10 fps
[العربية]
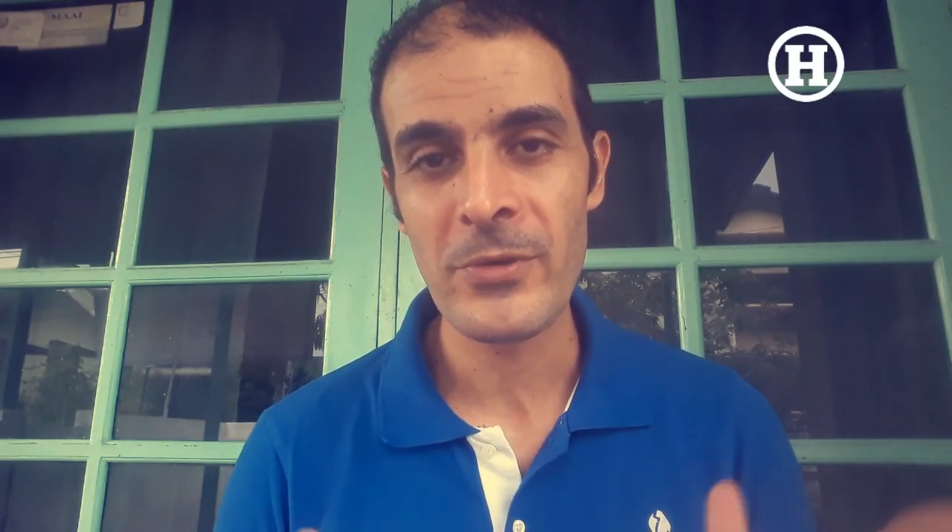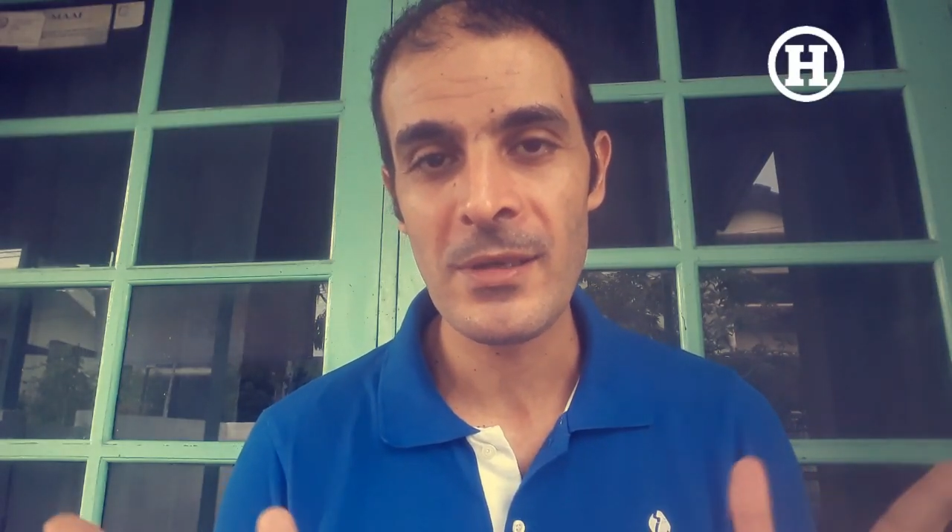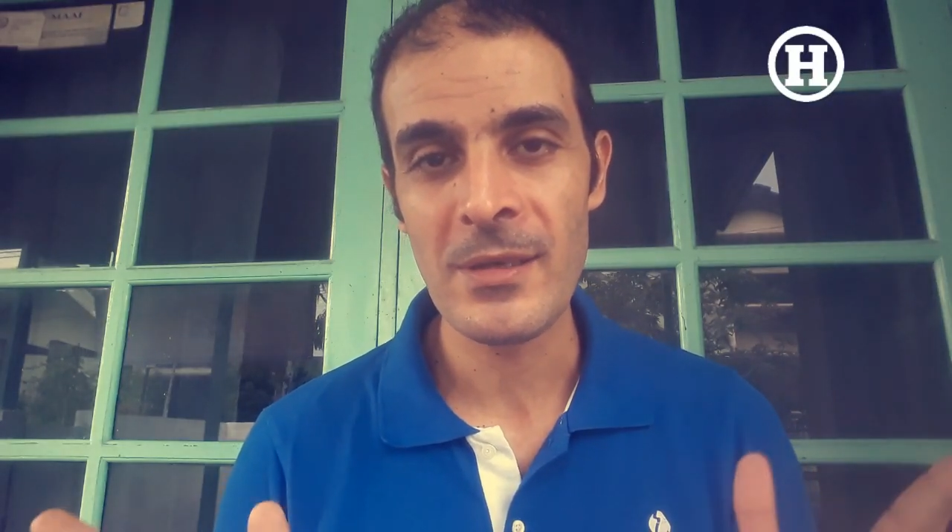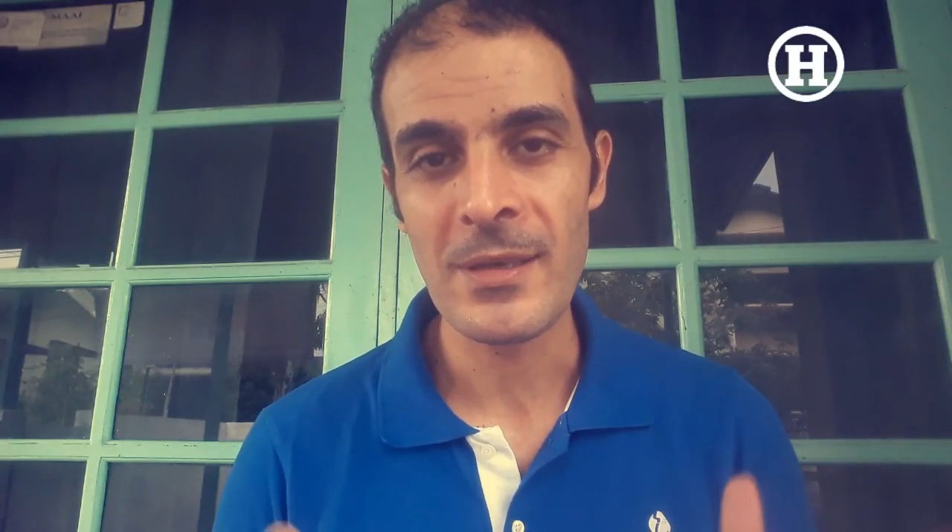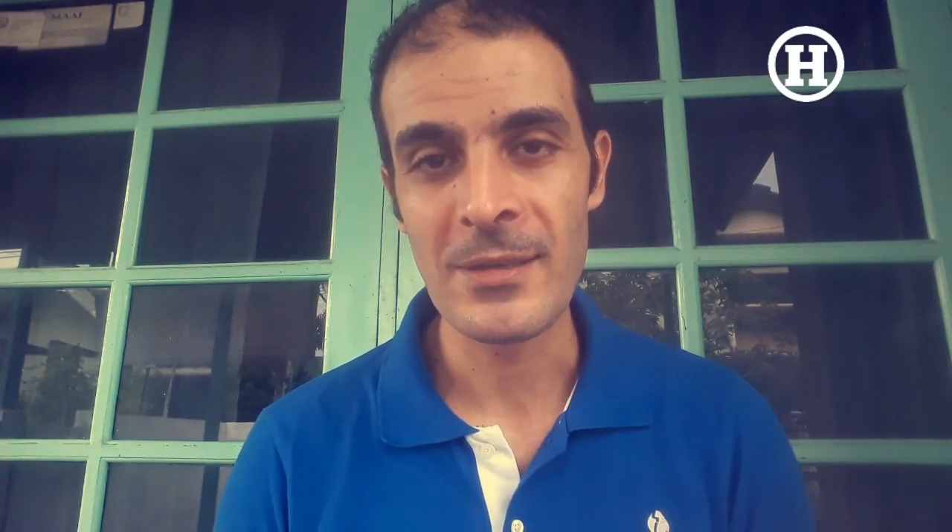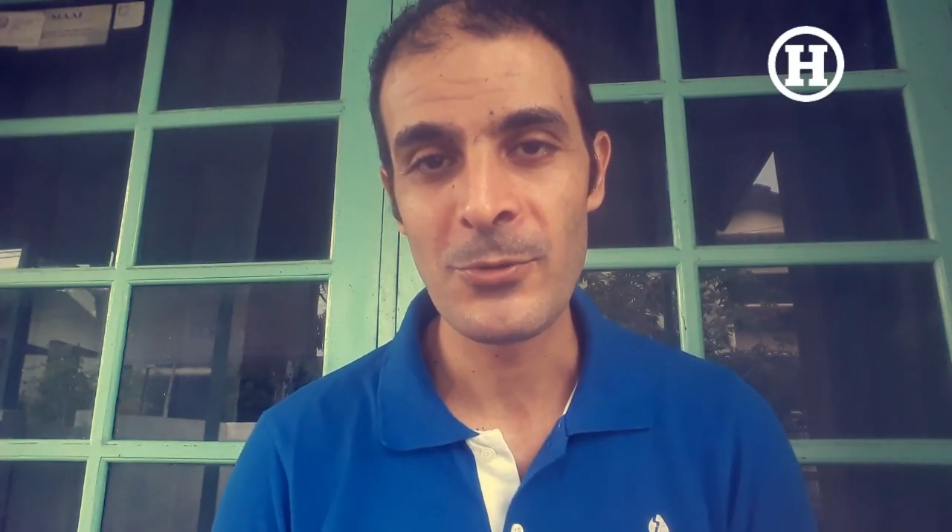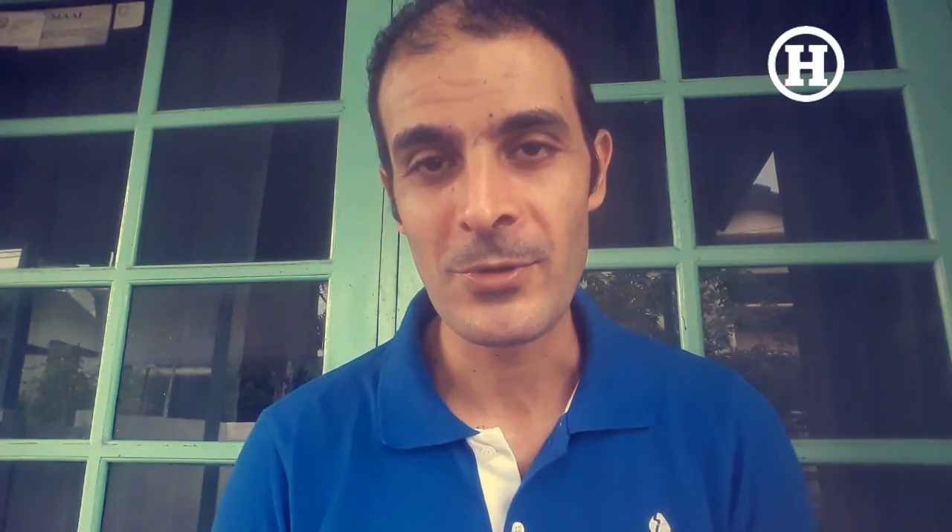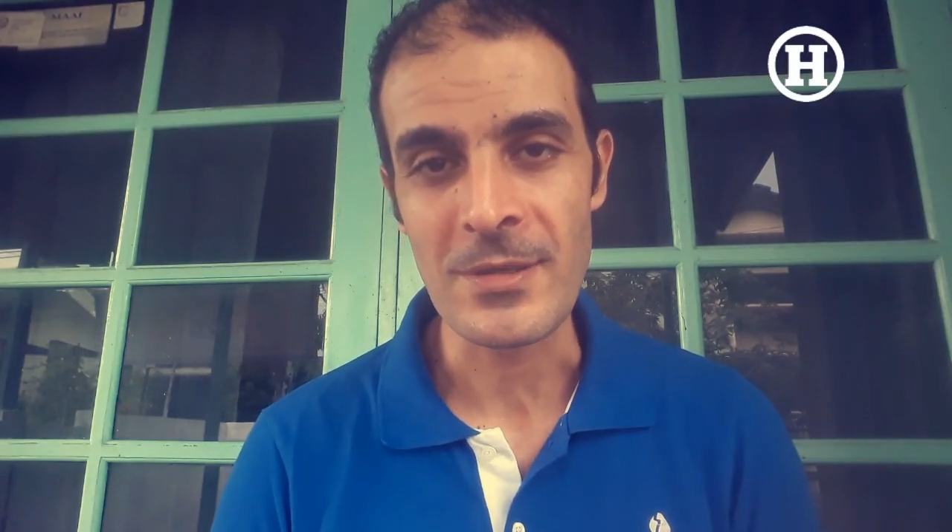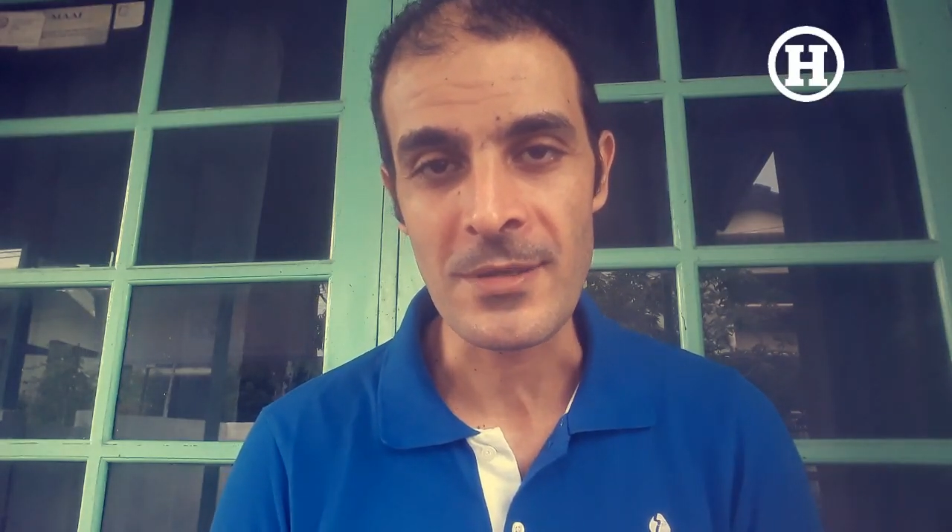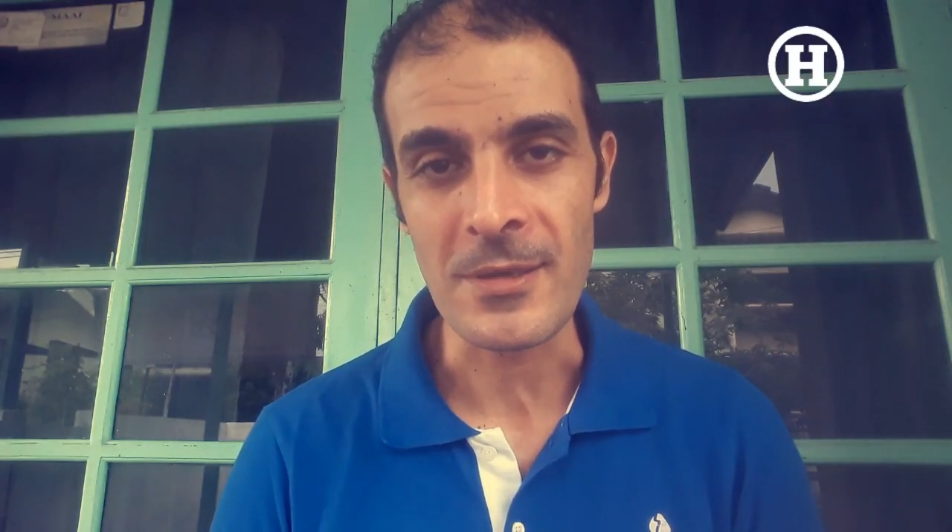في
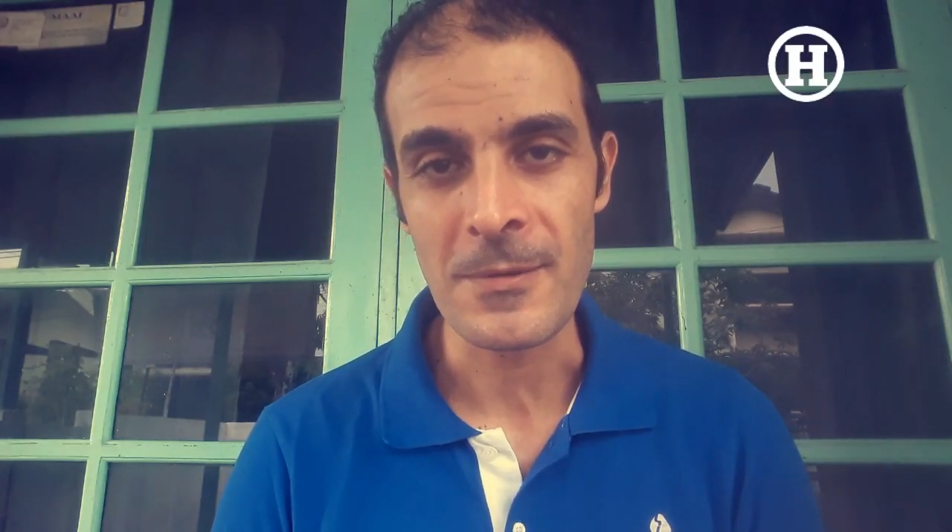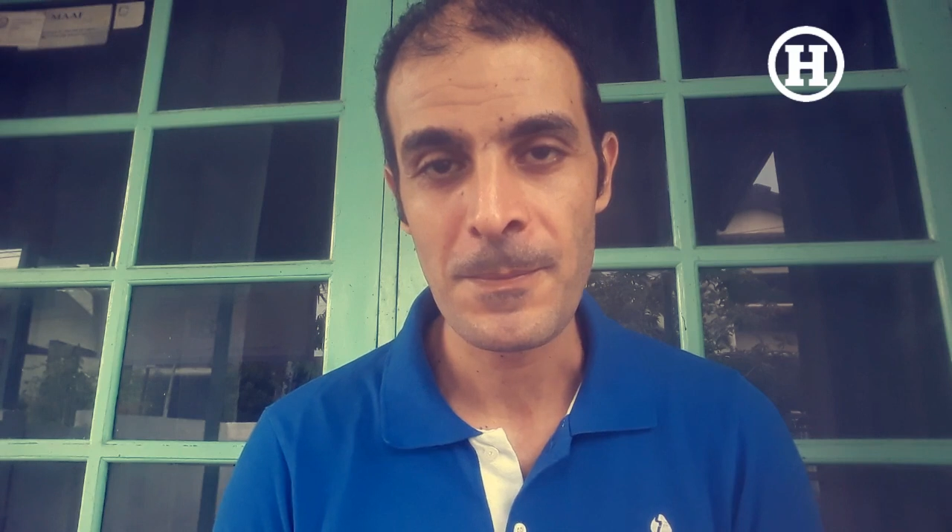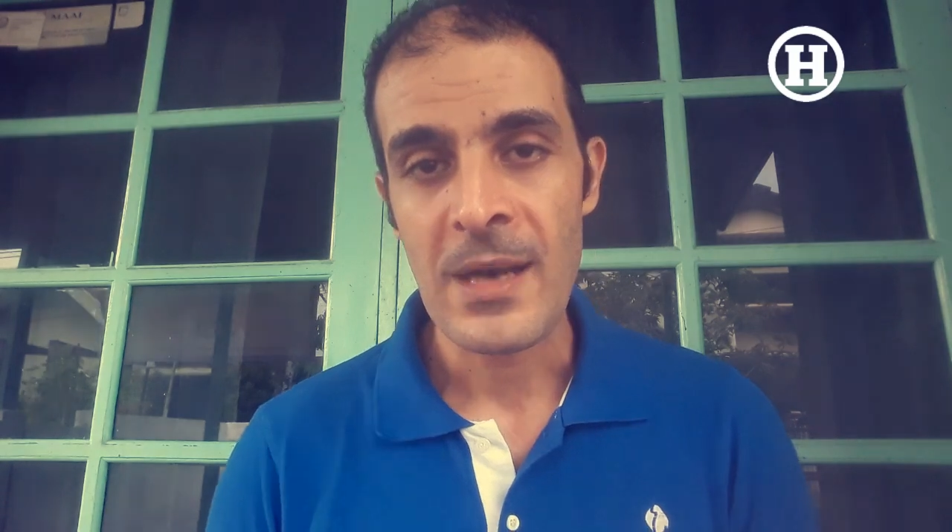أندونيسيا